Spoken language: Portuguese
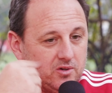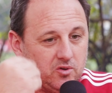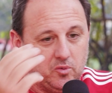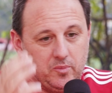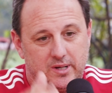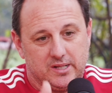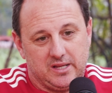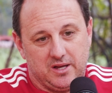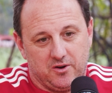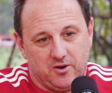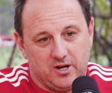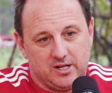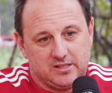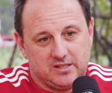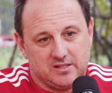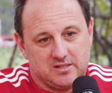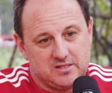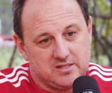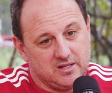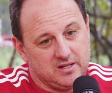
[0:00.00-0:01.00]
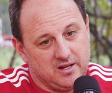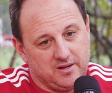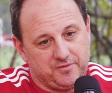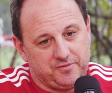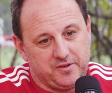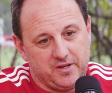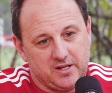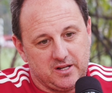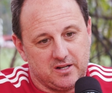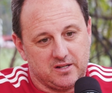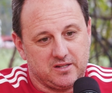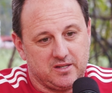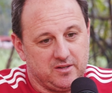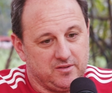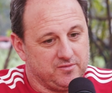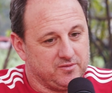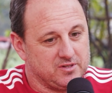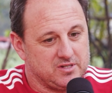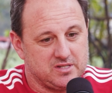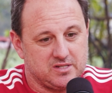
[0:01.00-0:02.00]
Uma derrota significa
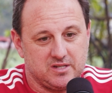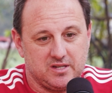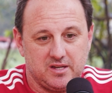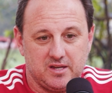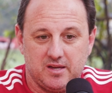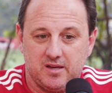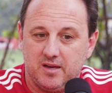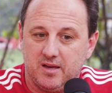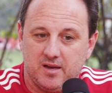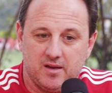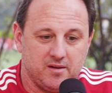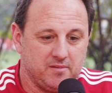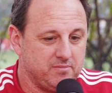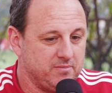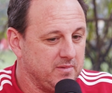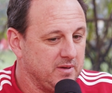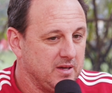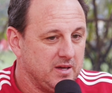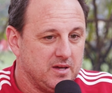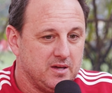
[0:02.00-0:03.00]
que você